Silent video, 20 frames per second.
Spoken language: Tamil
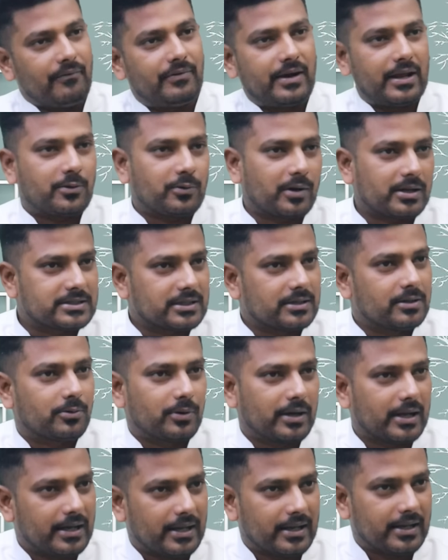அவரை குறை
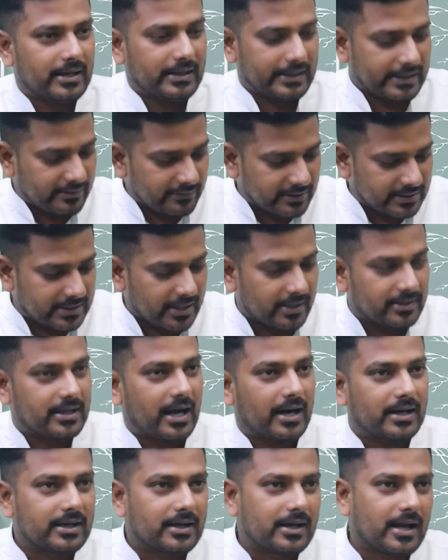சொல்லக்கூடிய நீங்கள் எழுபத்தி
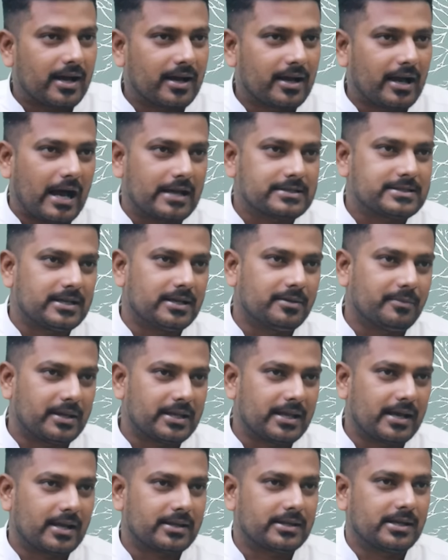ஐந்து ஆண்டுகளாக ஆட்சியும்
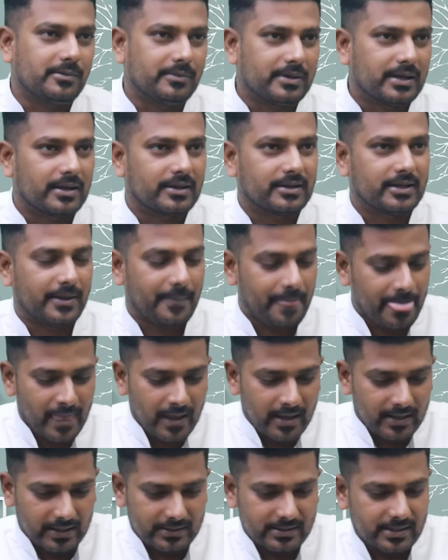அதிகாரத்திலும் இருந்து
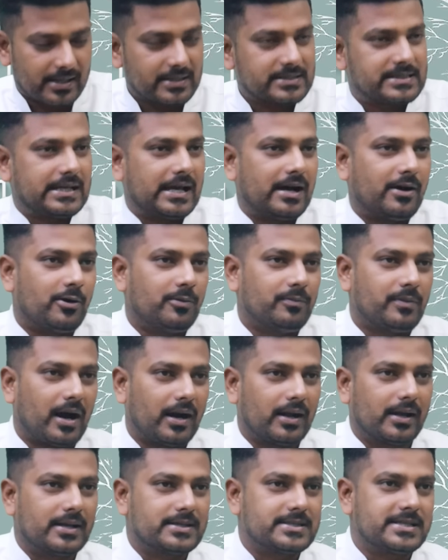எதிர்கட்சியாகவும்
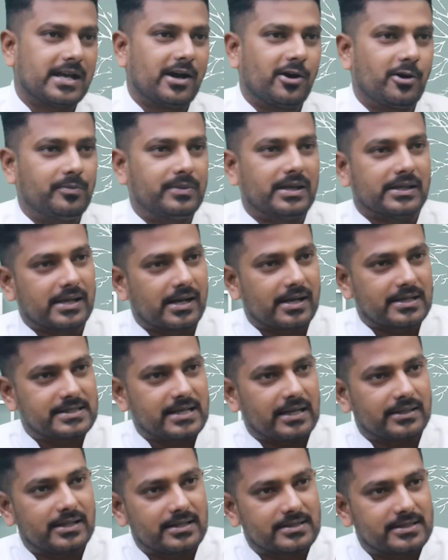ஆளுங்கட்சியாகவும்
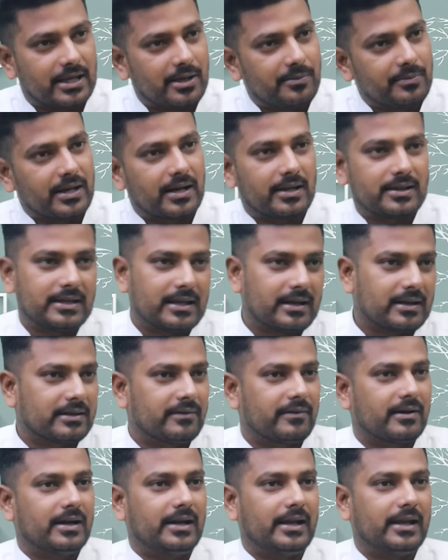எதிர்கட்சி அந்தஸ்தையும் இழந்து
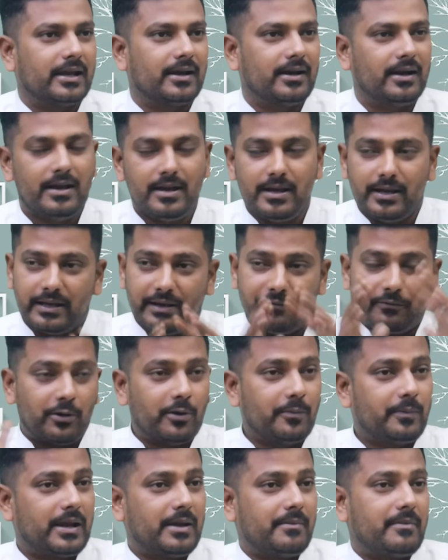இருந்தவர்கள் நீங்கள்
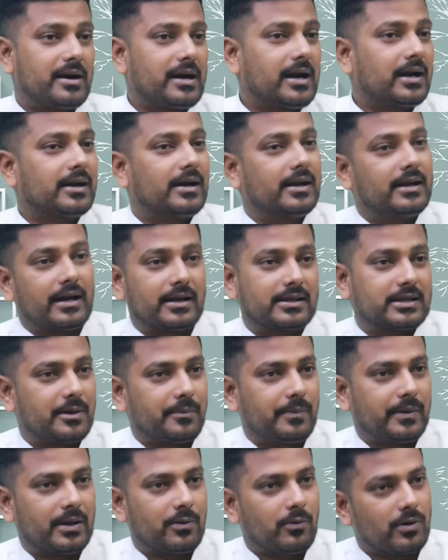எவ்வளவு பெரிய மாநாடுகளை
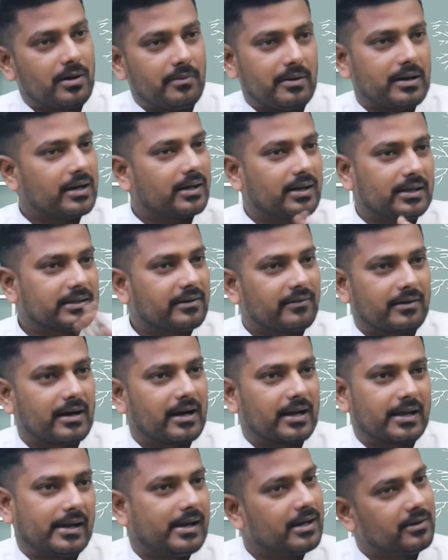நடத்திருப்பீங்க உங்க மாநாட்டில்
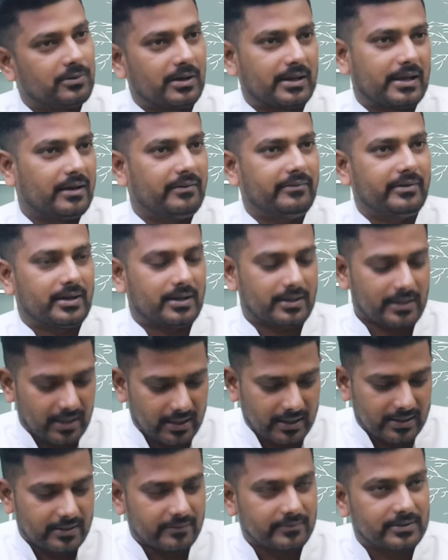தவறு நடக்கலையான ஒரு கேள்வி இருக்கு
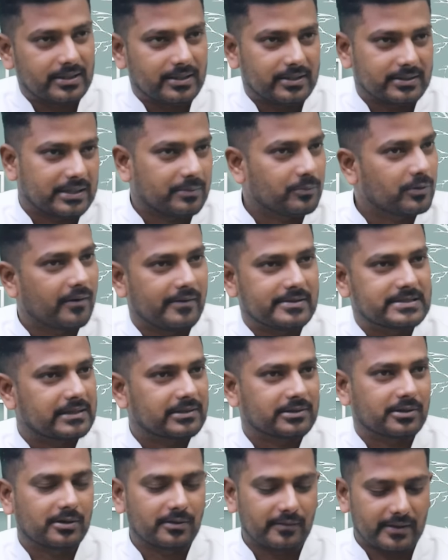நான் இதை வந்து திமுக
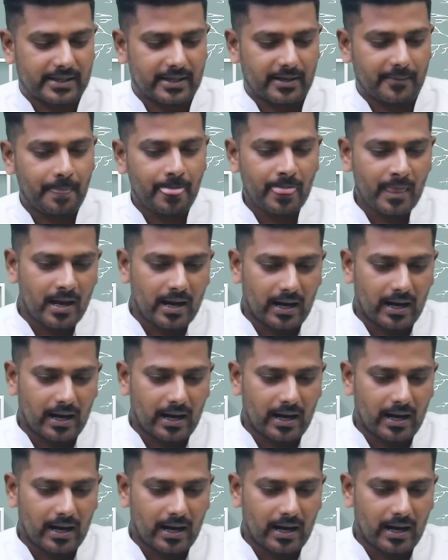சார்ந்தவர்களும் வைக்கிறேன்